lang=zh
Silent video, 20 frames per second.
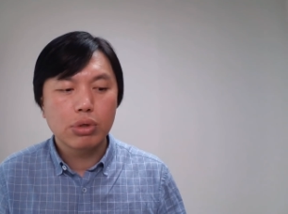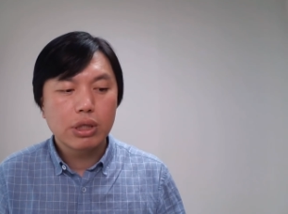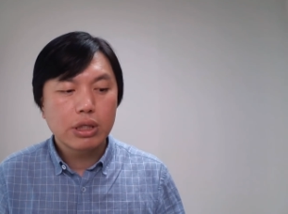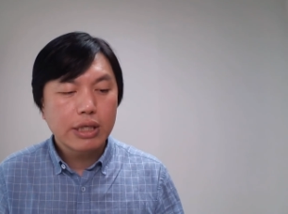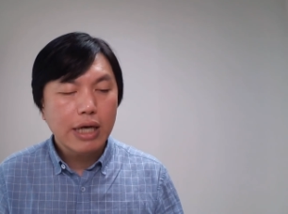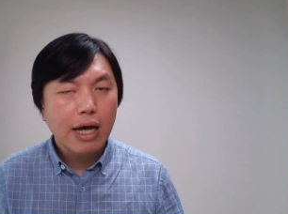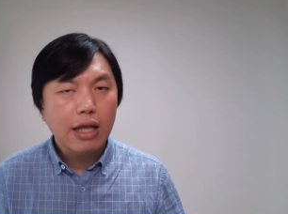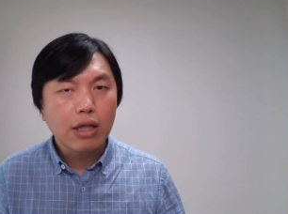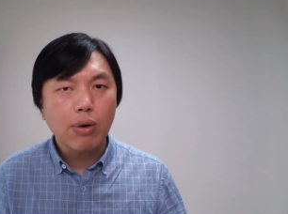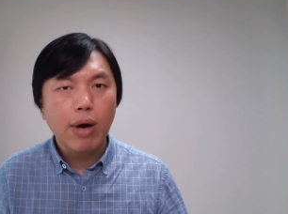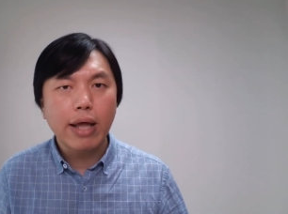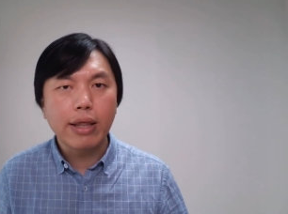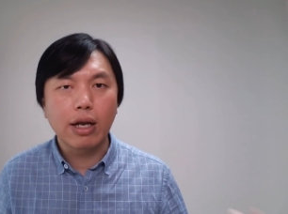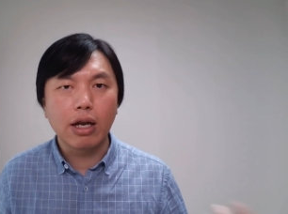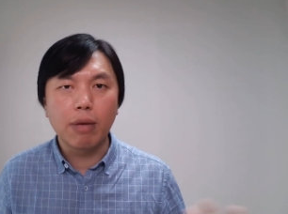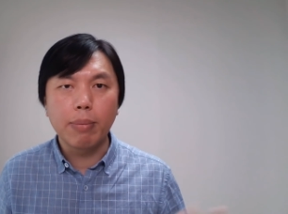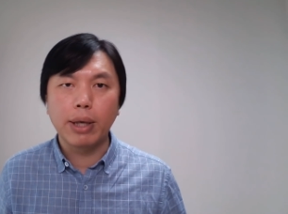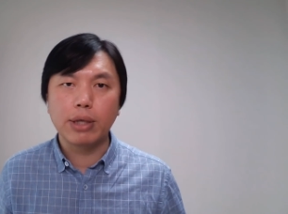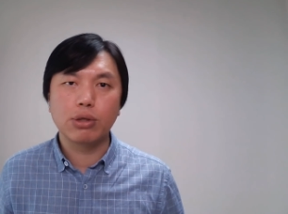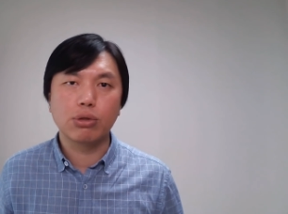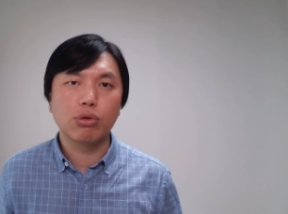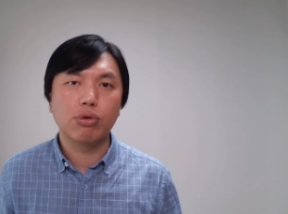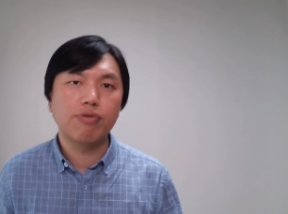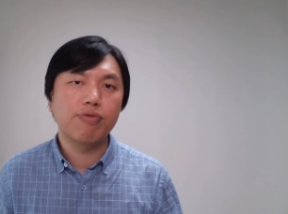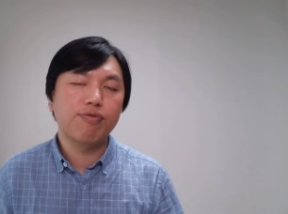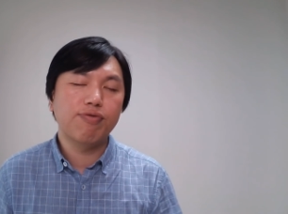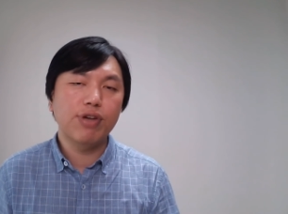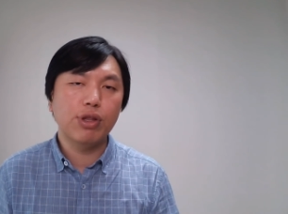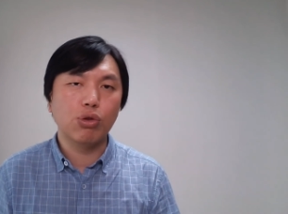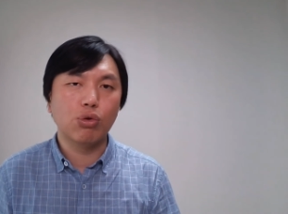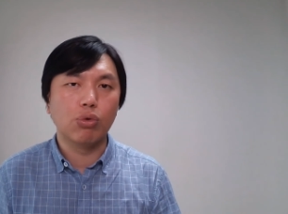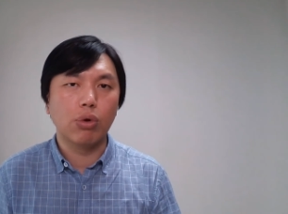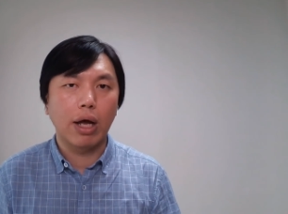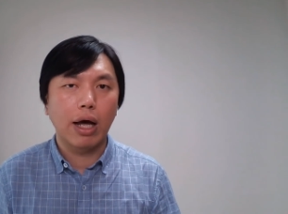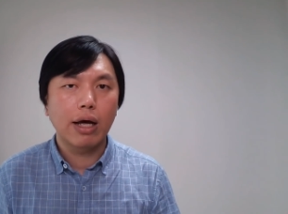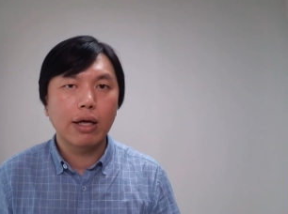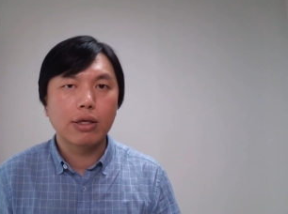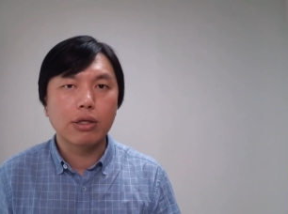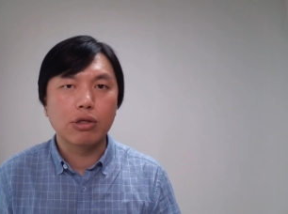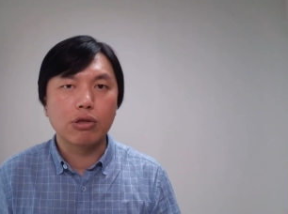这样的话呢，老百姓就愤怒
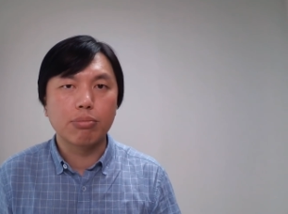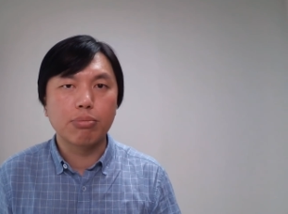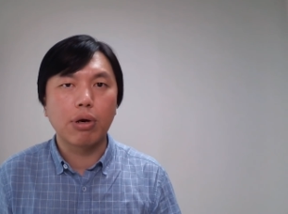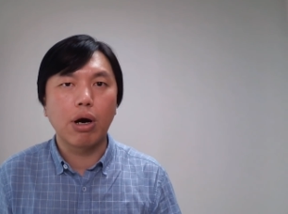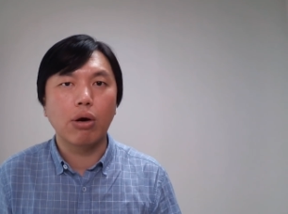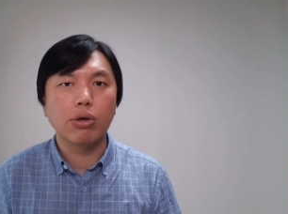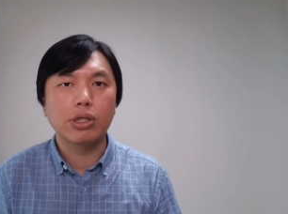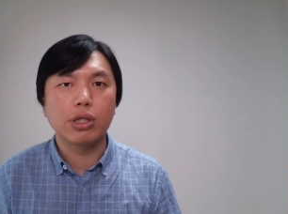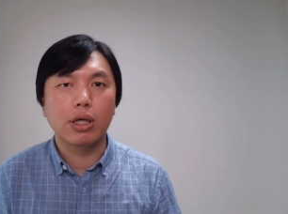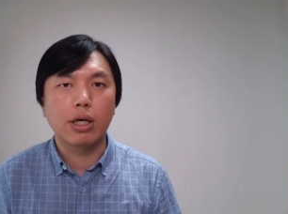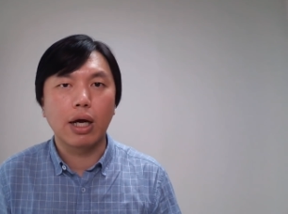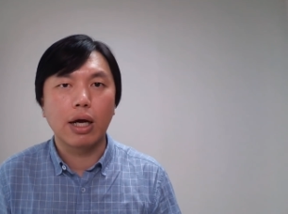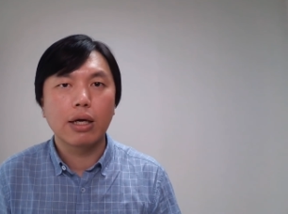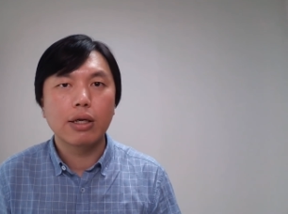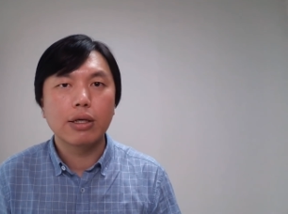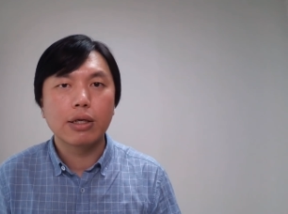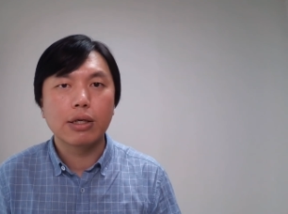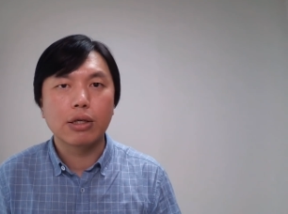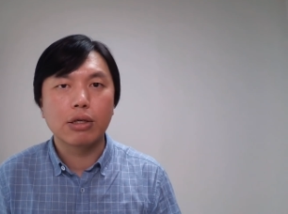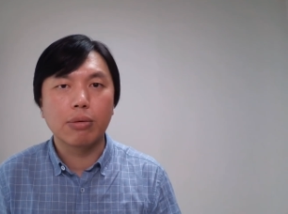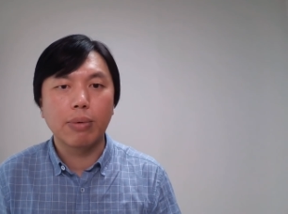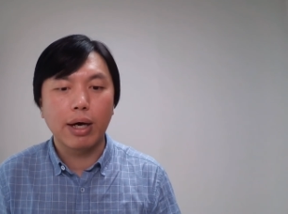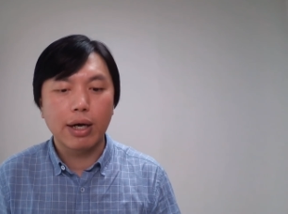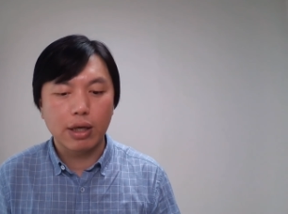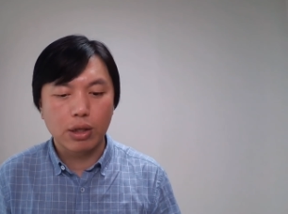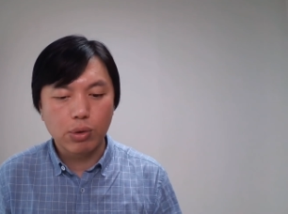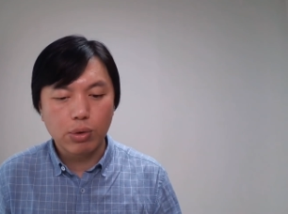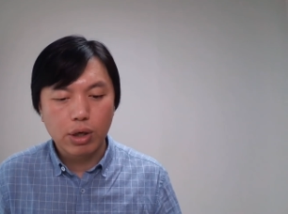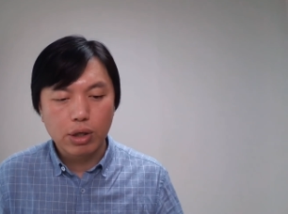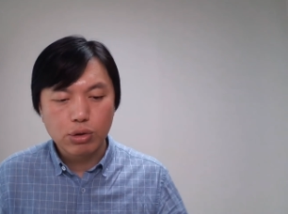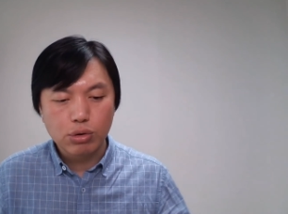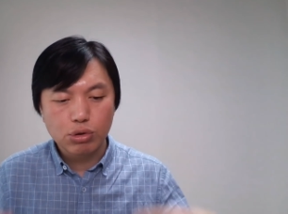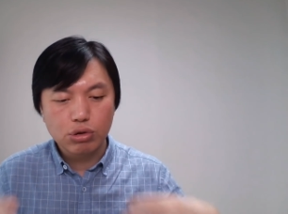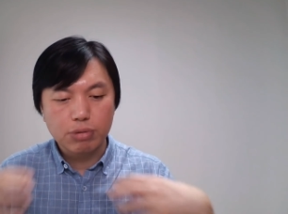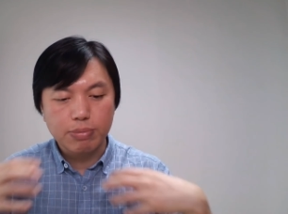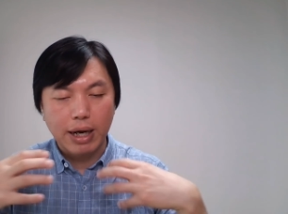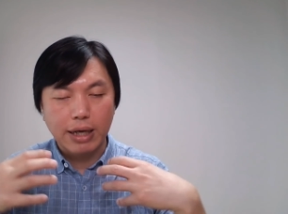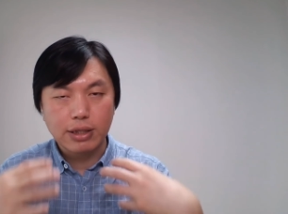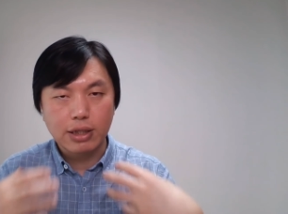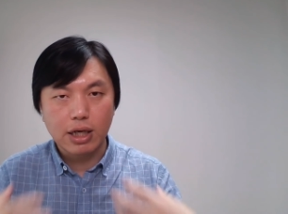了，就不高兴了。对吧？很多人就去
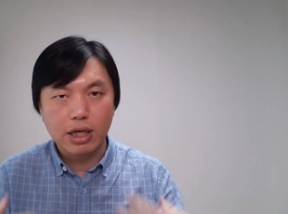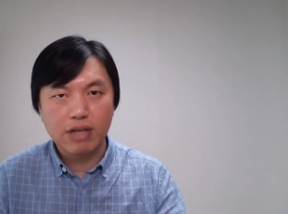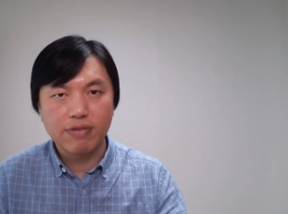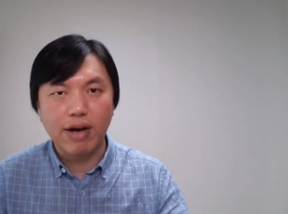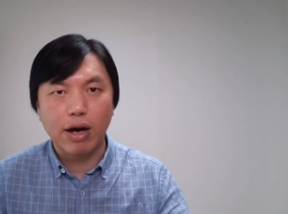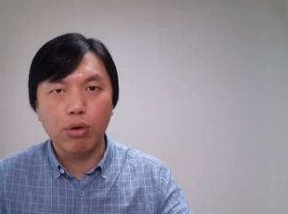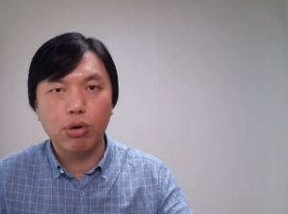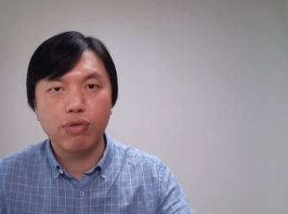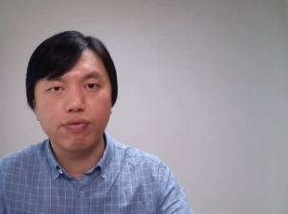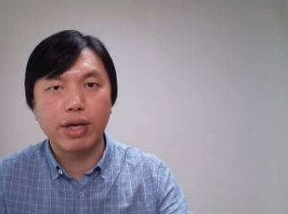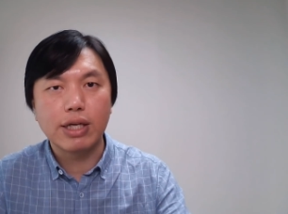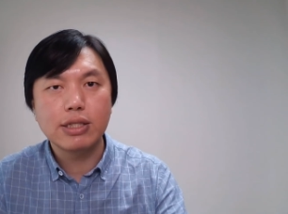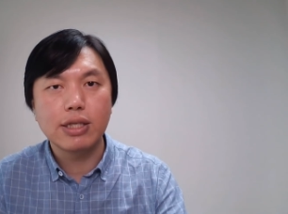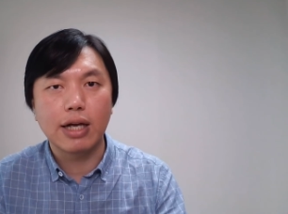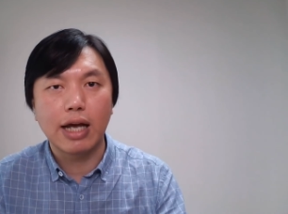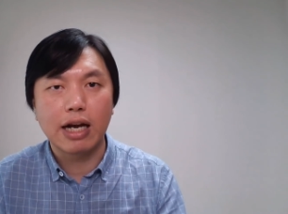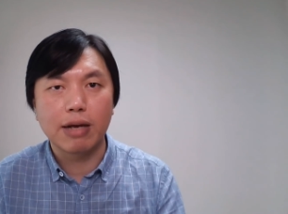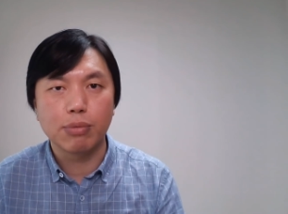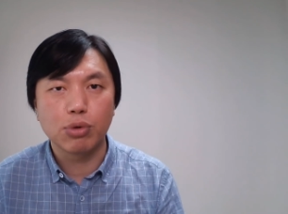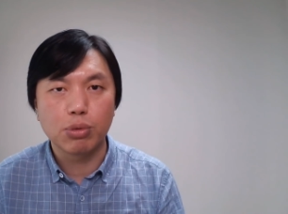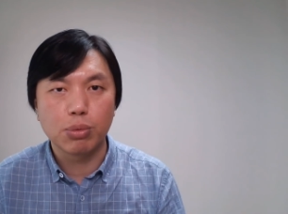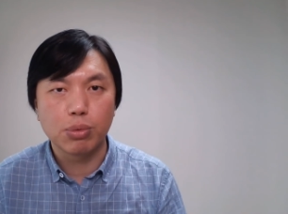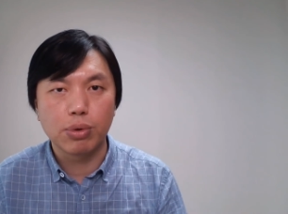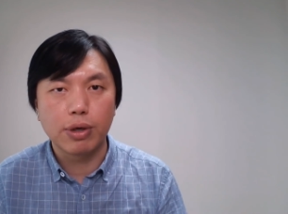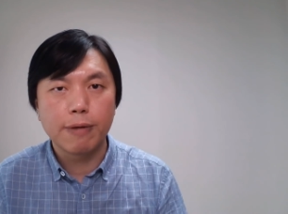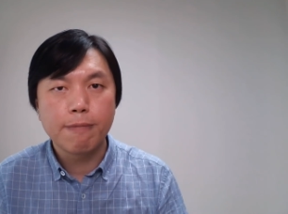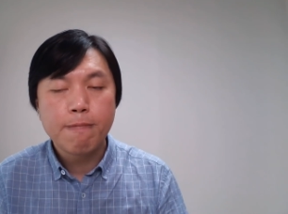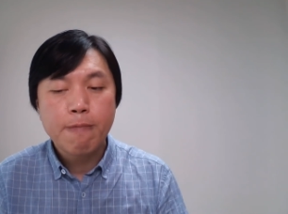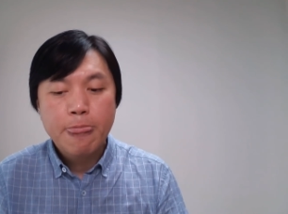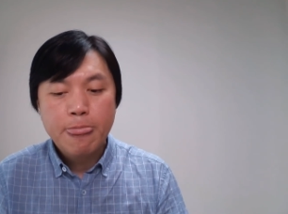把这个立法会围起来了对不对？